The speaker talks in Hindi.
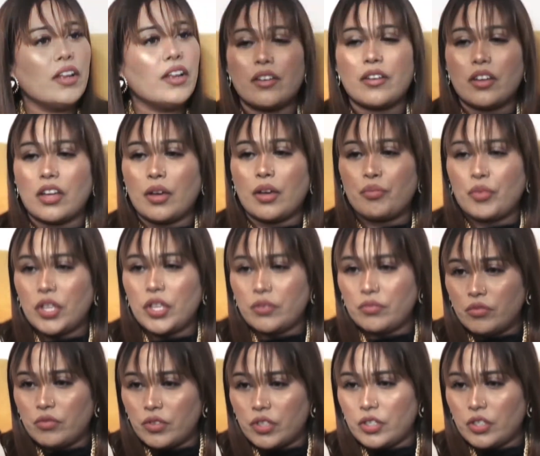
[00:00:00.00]
अभी
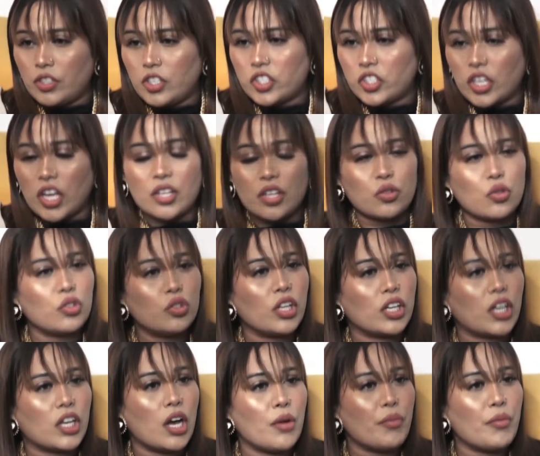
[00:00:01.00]
निशांत को
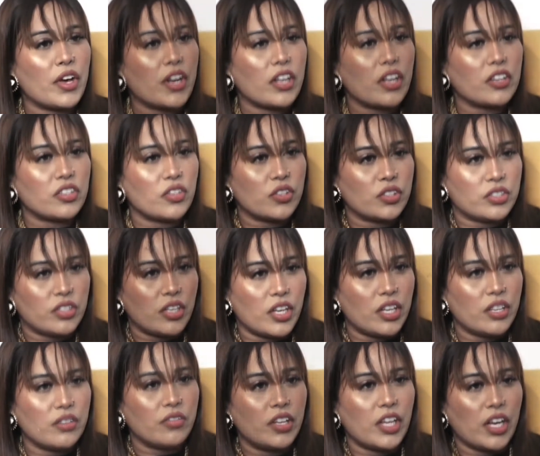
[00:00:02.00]
धक्का मारा
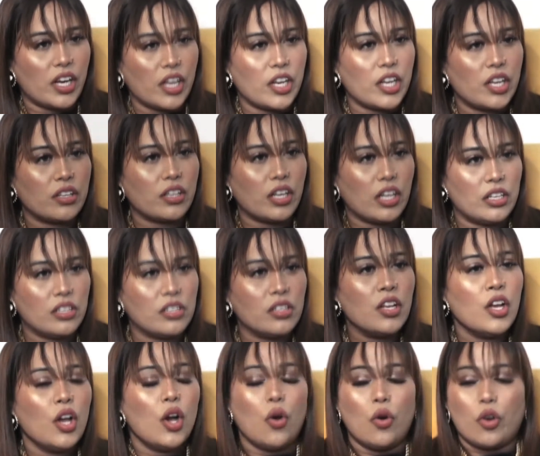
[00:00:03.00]
इसने नेहा ने कल
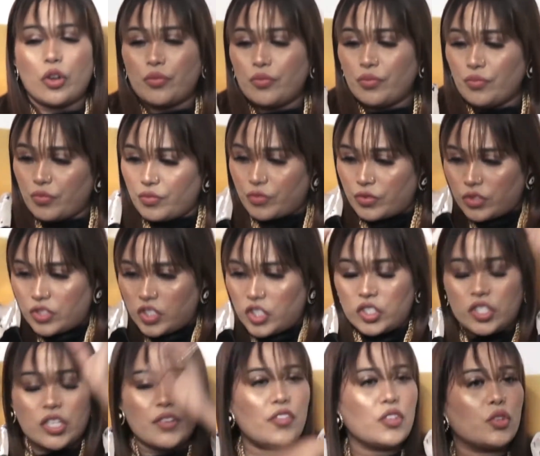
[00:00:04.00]
और
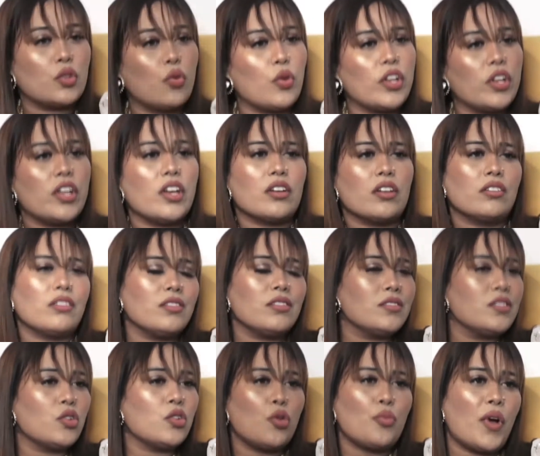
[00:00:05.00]
चीज़ें भी तोड़ी है
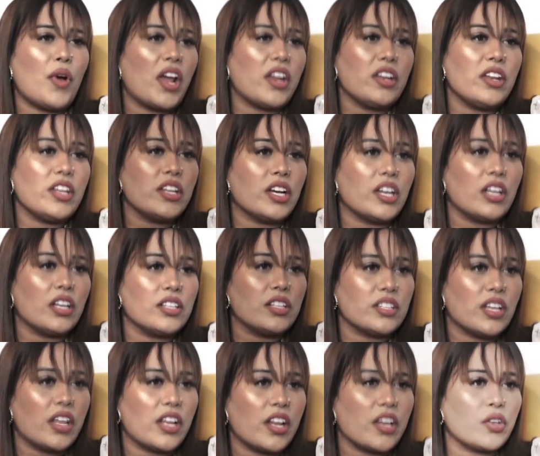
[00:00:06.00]
किसी को बाहर नहीं निकाला
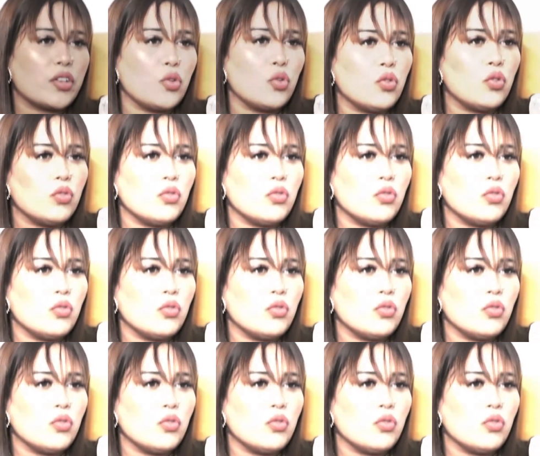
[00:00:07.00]
जा रहा है क्यों